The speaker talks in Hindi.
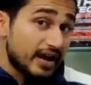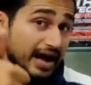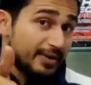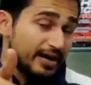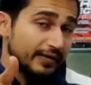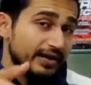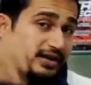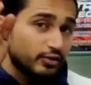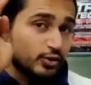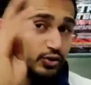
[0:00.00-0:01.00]
काम आने वाली
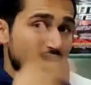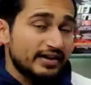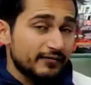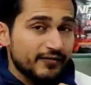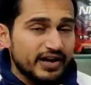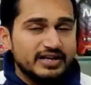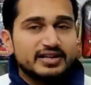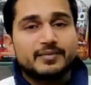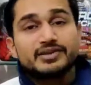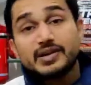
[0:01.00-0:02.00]
है तो दोस्तों आज हम फिर आ
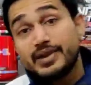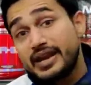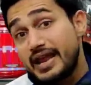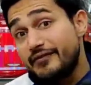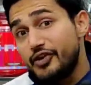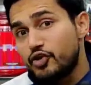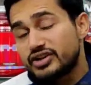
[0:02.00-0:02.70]
हैं आपके सामने एक नई वीडियो